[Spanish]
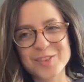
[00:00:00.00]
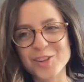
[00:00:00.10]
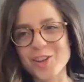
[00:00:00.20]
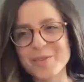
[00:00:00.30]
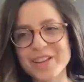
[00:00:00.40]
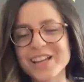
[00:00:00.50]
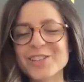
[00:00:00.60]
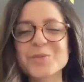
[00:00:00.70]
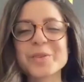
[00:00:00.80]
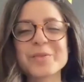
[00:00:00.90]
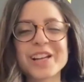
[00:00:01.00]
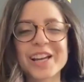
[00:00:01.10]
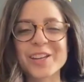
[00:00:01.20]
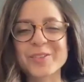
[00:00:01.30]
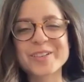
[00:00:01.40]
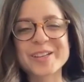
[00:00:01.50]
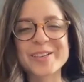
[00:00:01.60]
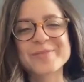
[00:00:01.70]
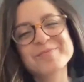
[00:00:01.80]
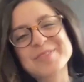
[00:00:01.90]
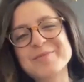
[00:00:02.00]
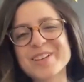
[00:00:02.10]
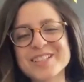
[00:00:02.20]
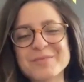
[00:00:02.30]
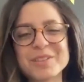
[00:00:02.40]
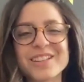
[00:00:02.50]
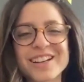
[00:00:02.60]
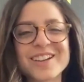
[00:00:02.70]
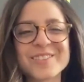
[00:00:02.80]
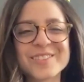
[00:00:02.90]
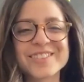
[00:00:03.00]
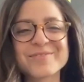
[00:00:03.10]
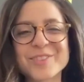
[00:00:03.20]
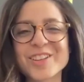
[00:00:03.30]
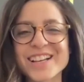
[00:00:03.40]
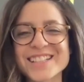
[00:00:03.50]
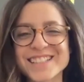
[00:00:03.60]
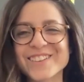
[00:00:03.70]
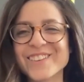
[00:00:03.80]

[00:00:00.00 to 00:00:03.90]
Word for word: No, de verdad que es un privilegio que me puedas invitar a un podcast tan